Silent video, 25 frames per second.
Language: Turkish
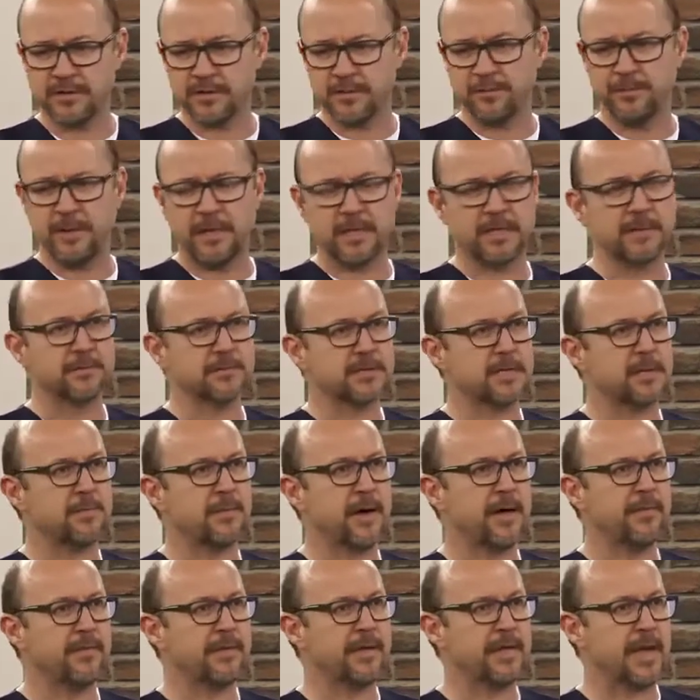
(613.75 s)
İşte bakım
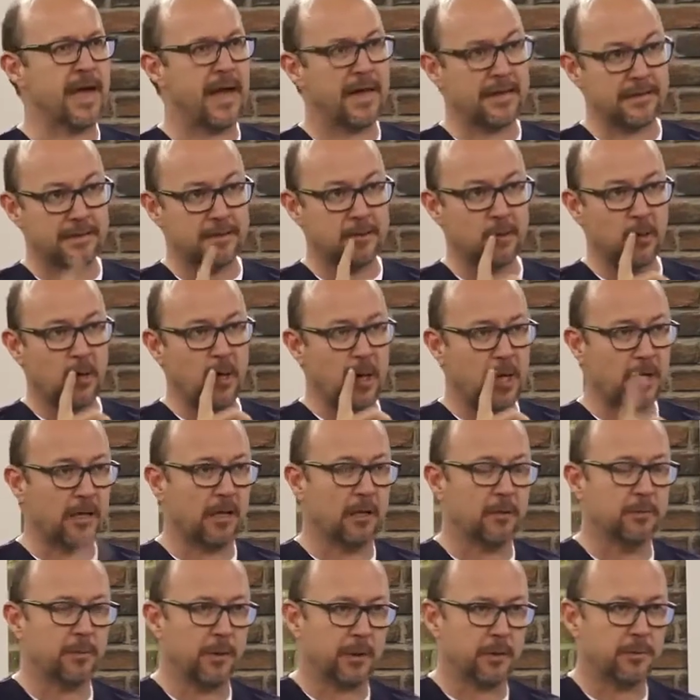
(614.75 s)
zamanı geldi diye
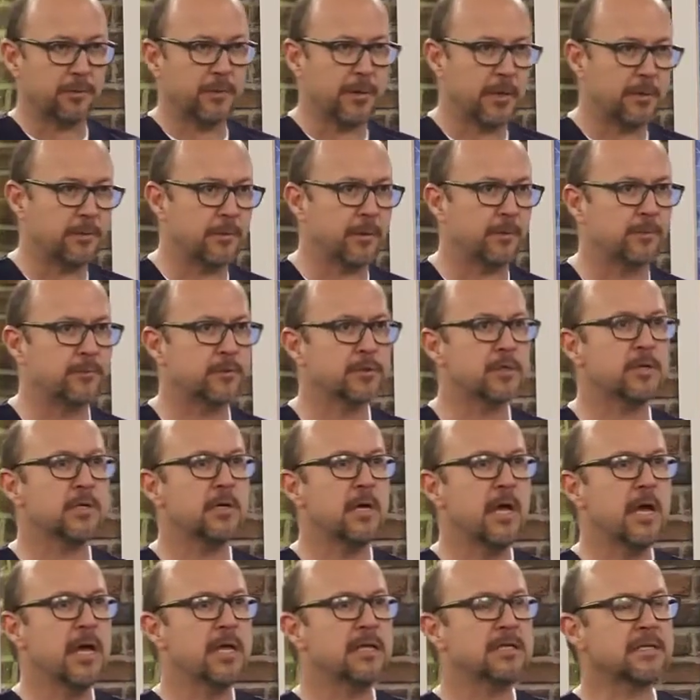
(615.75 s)
alıp alıp
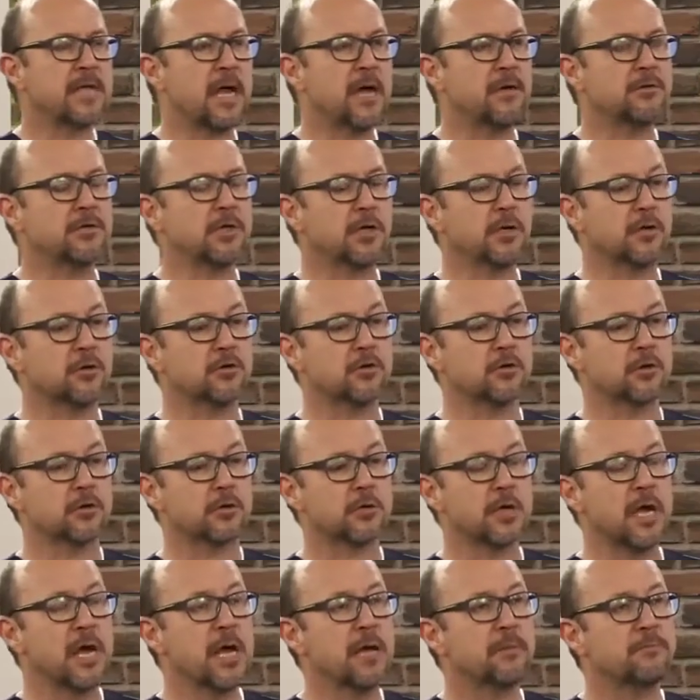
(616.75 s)
arabamızı servise
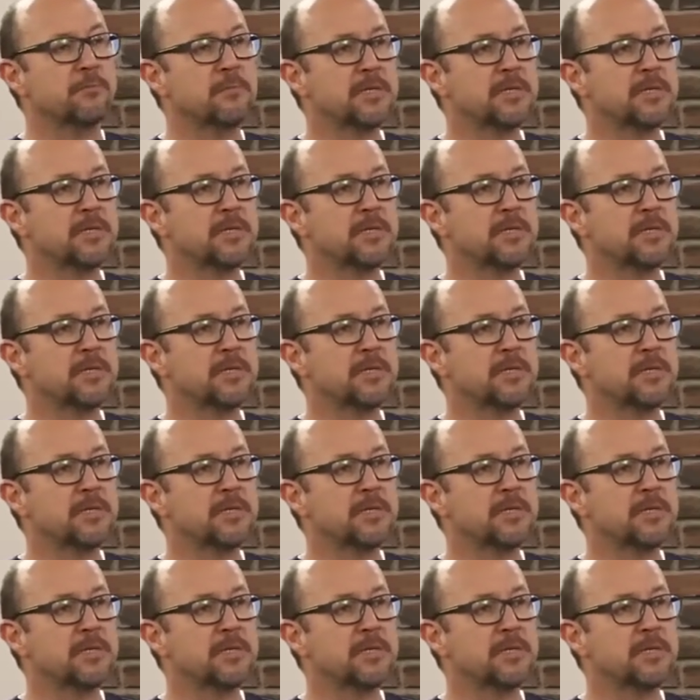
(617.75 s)
götürüyoruz.